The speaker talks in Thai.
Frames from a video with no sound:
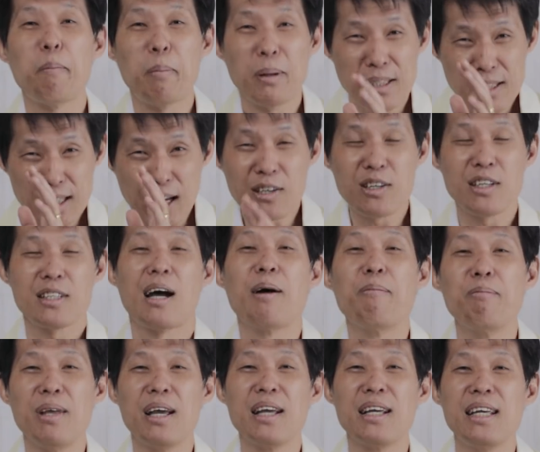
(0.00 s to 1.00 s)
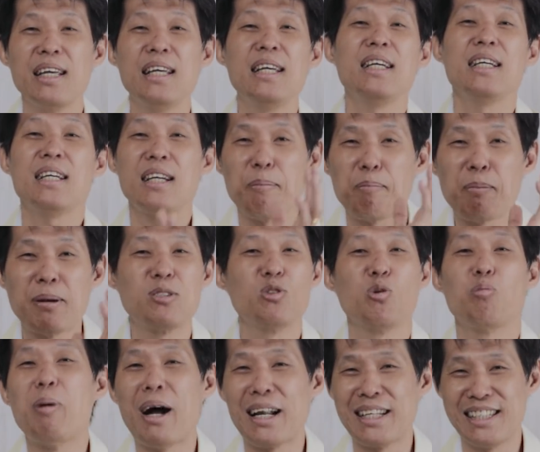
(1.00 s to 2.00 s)
พระเจ้าจะทำอย่างนี้กับปัจ
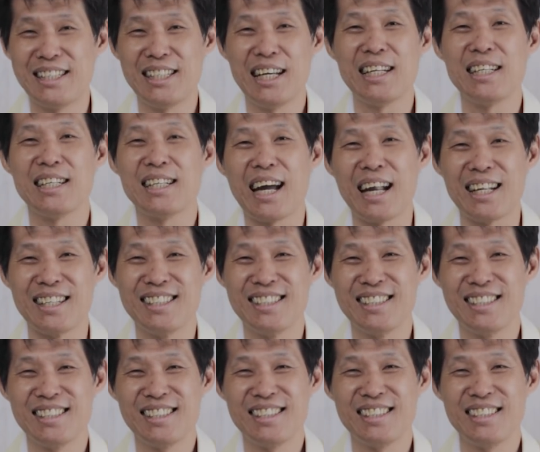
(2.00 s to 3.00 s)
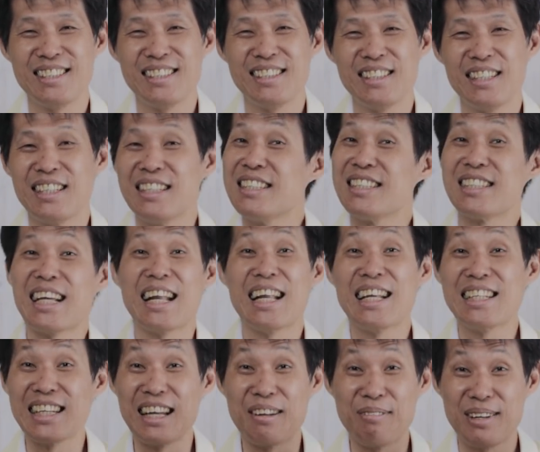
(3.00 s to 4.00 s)
จุบันเช่นกันสร
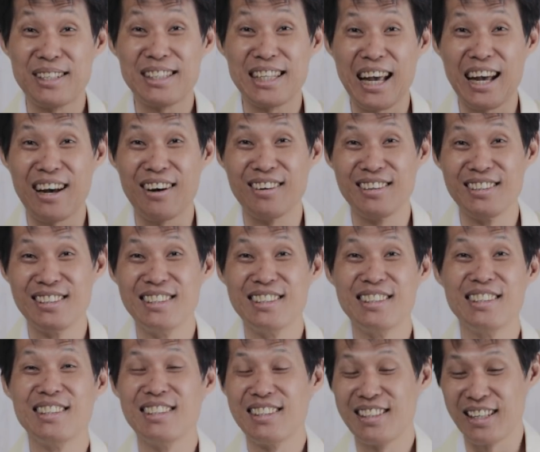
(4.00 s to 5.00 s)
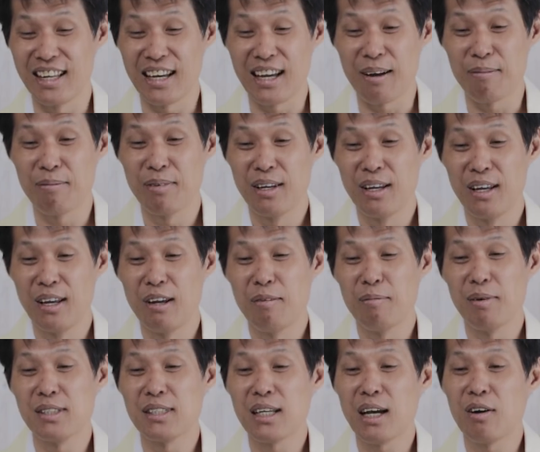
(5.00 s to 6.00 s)
รเสริญพระเจ้านะครับ
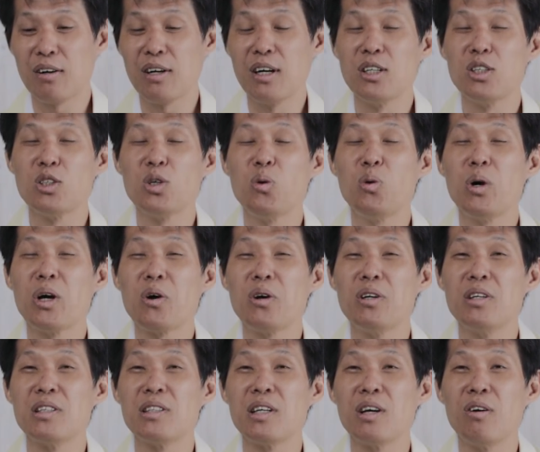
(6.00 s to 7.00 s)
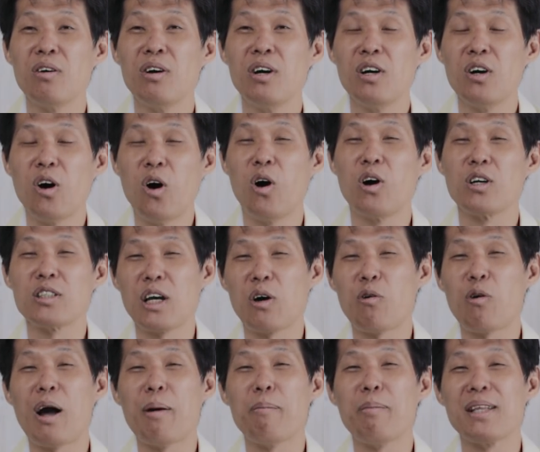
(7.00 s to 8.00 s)
พระเจ้าเคยช่วยคนอิสราเอลออกจา
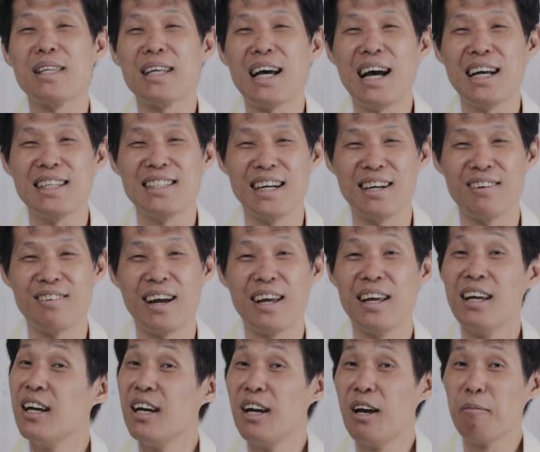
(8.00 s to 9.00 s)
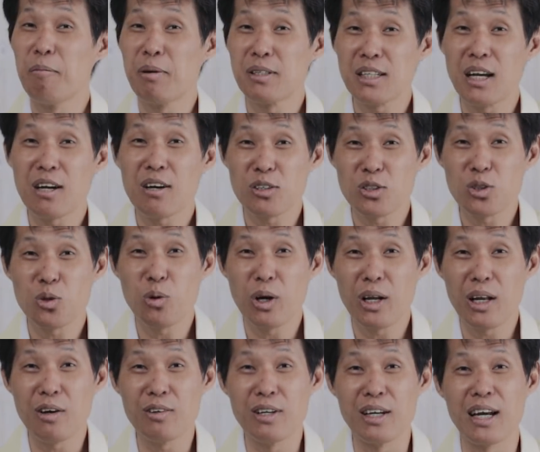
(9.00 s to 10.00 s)
กความเป็นทาสอย่างไรพระเจ้าก็ช่ว
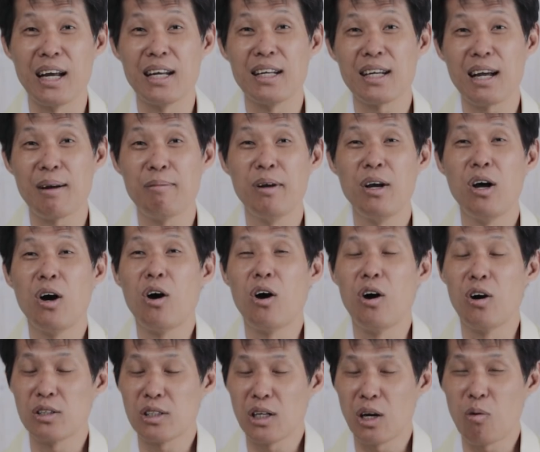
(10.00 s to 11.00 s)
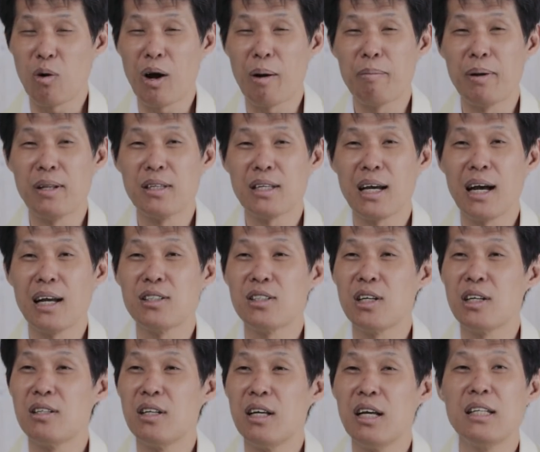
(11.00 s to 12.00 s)
ยเราอย่างนั้นครับออกจากความเป็นทาส
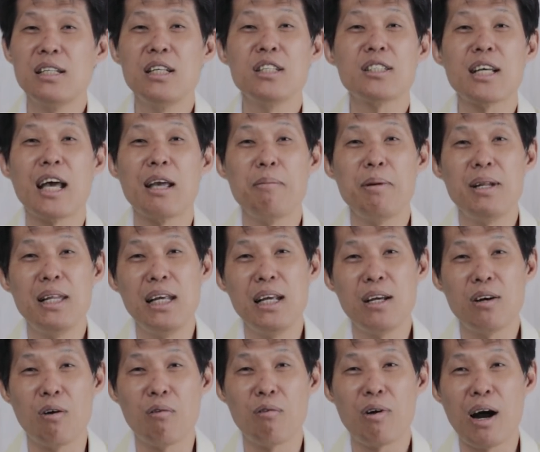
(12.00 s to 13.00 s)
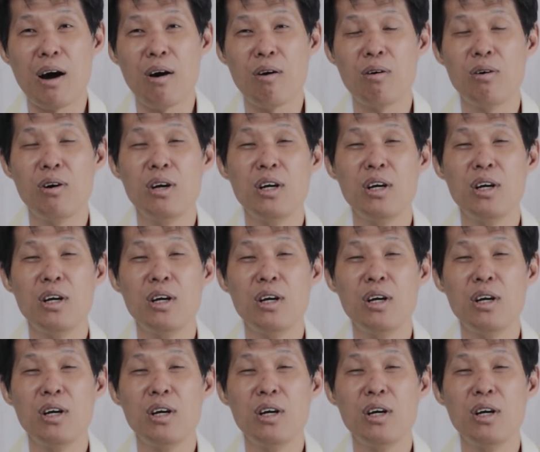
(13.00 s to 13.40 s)
เช่นนิสัยไม่ดีของเรา